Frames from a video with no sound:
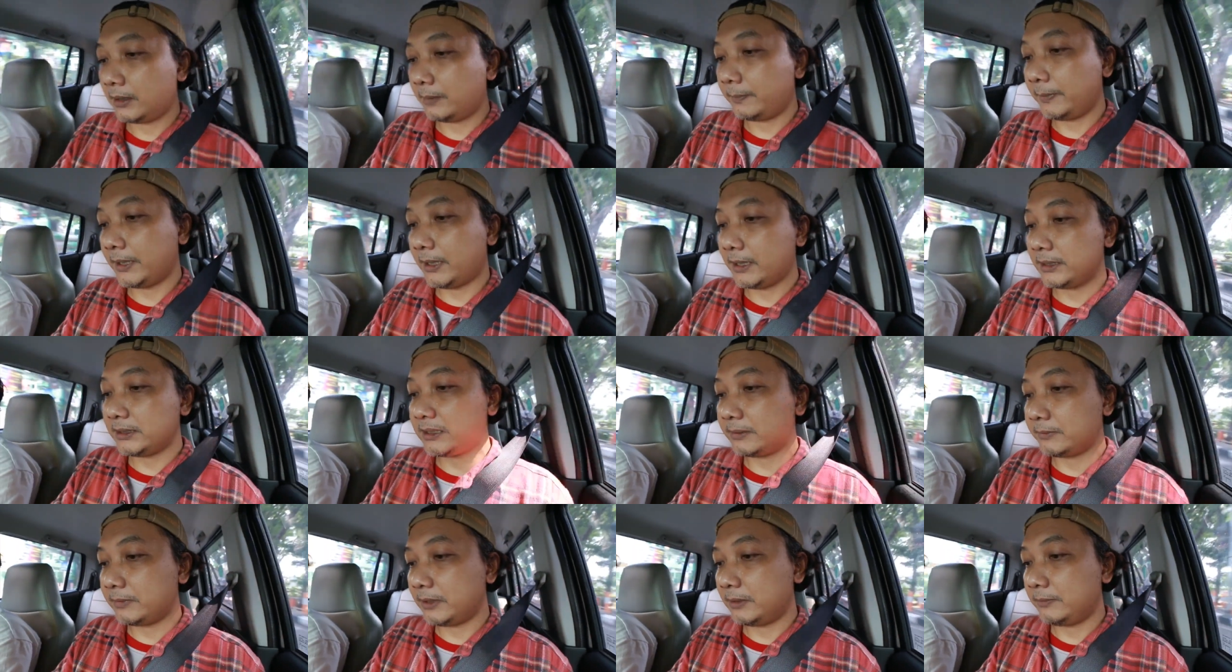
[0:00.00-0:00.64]
apakah
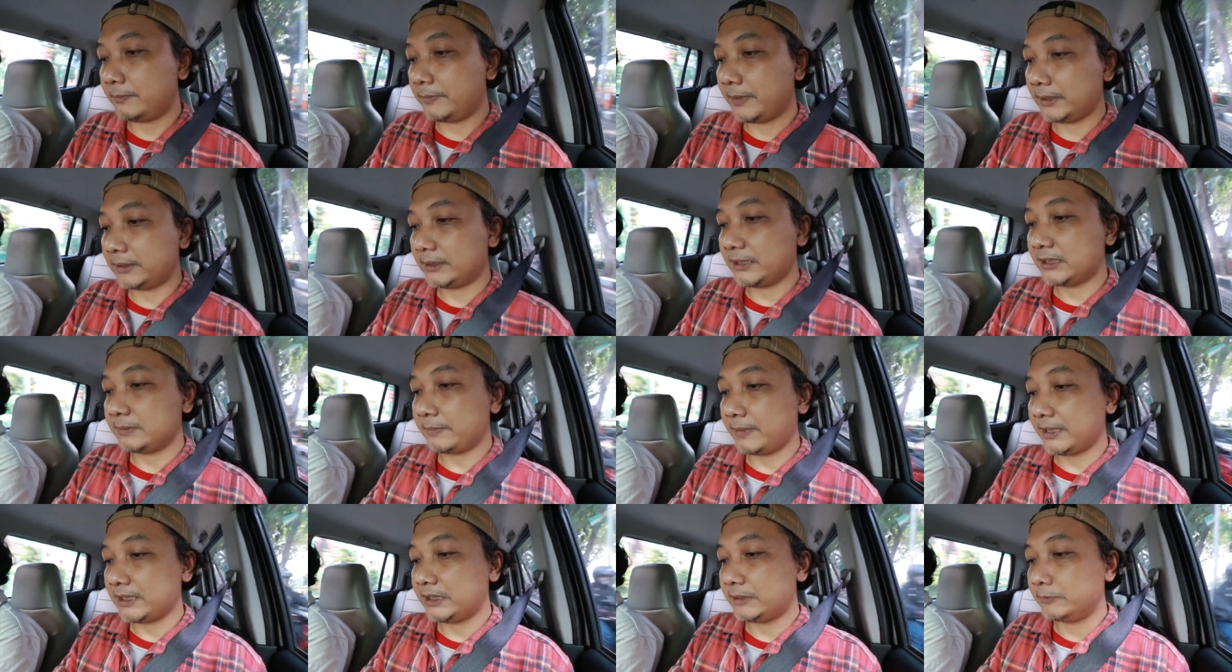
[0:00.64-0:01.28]
sama
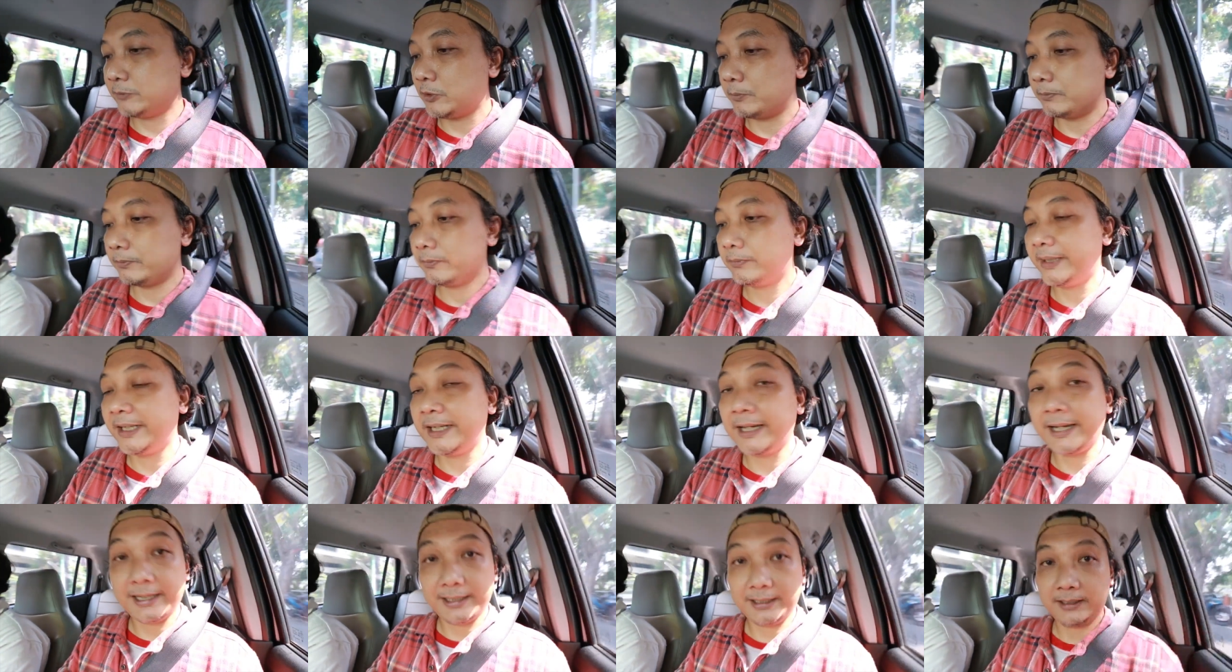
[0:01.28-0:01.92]
batas maksimum
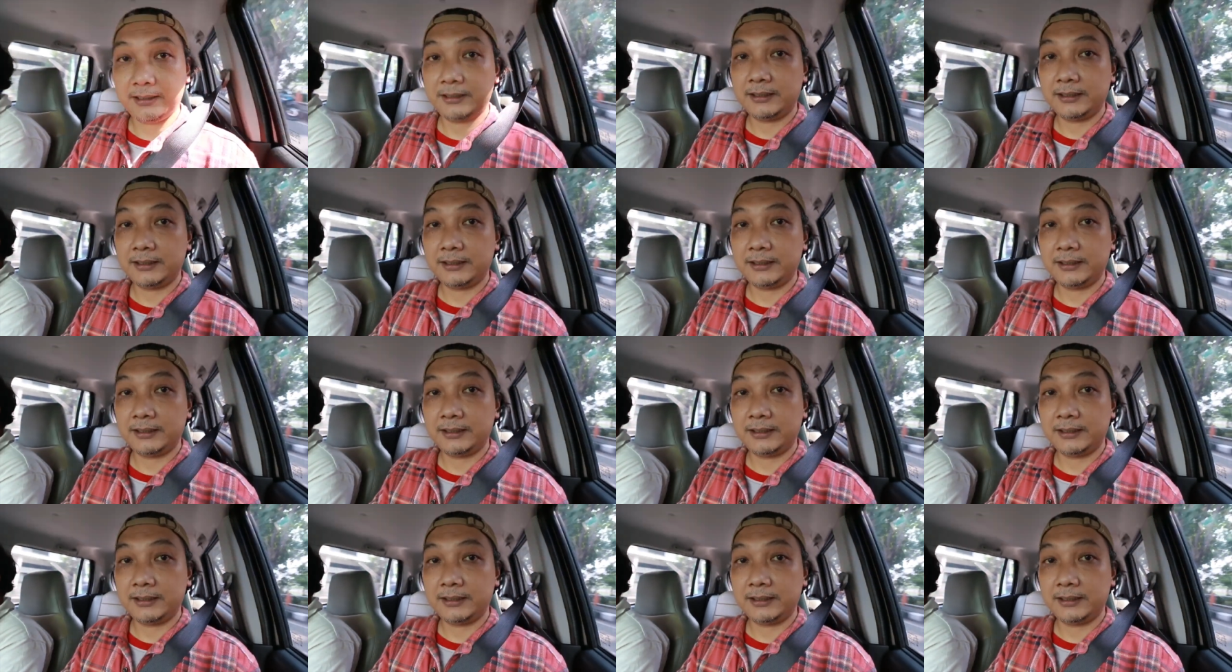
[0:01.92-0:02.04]
beda